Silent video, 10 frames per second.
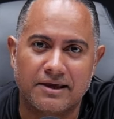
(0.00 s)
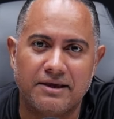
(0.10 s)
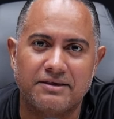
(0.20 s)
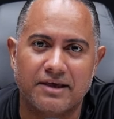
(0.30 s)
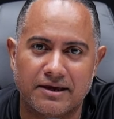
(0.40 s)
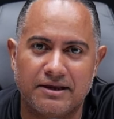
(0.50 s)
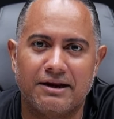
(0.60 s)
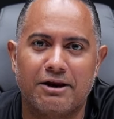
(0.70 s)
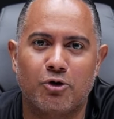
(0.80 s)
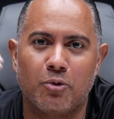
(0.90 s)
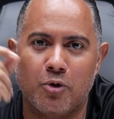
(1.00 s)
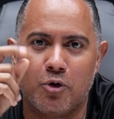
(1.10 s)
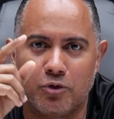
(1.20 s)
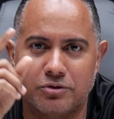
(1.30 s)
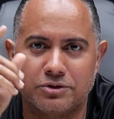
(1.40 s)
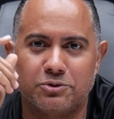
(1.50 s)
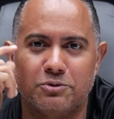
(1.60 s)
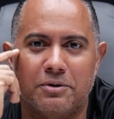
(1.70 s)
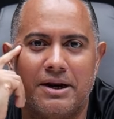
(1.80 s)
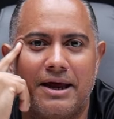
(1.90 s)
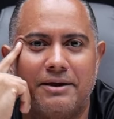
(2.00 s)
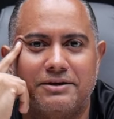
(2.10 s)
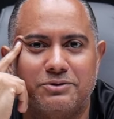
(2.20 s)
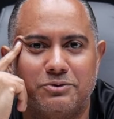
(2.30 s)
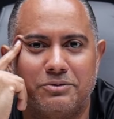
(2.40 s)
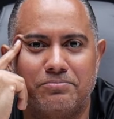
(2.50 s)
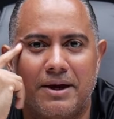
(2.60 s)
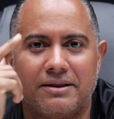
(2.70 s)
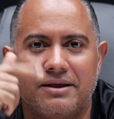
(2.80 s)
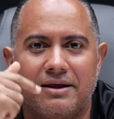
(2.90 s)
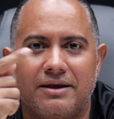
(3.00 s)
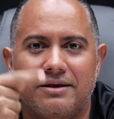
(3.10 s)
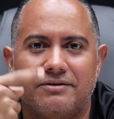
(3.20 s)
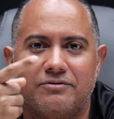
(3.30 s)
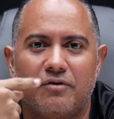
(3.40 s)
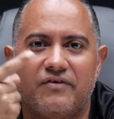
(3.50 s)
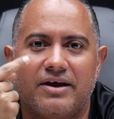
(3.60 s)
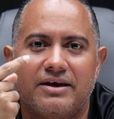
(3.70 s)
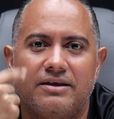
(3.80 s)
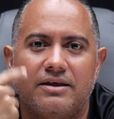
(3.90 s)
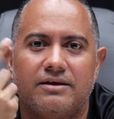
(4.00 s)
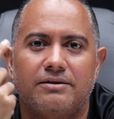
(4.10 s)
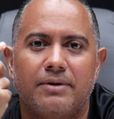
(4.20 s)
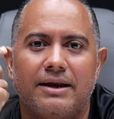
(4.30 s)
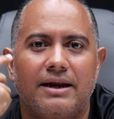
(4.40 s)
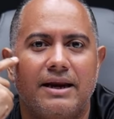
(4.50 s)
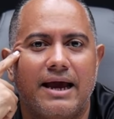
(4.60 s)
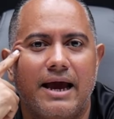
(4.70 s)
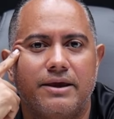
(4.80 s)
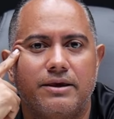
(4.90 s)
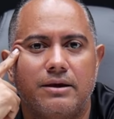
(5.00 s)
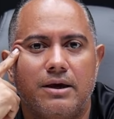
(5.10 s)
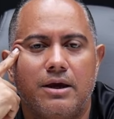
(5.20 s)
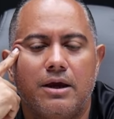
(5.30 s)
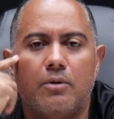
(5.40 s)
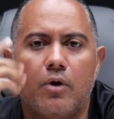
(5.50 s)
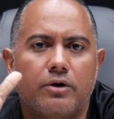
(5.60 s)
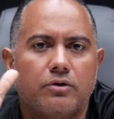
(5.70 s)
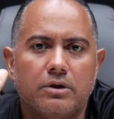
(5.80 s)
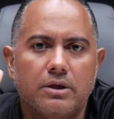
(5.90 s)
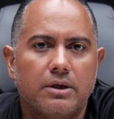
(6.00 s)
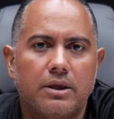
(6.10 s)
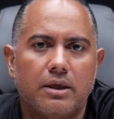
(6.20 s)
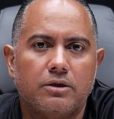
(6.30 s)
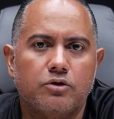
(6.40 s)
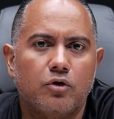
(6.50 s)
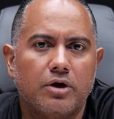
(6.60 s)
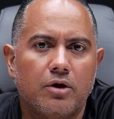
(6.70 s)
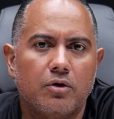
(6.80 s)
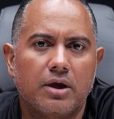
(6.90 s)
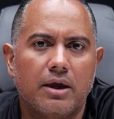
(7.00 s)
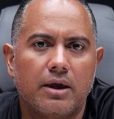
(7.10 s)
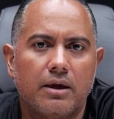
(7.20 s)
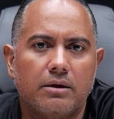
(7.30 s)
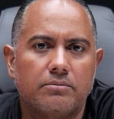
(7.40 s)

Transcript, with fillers: Shakira, le robó su, su par de estrofas ahí de, baile en la calle. Y bueno, eh, yo creo que... y en la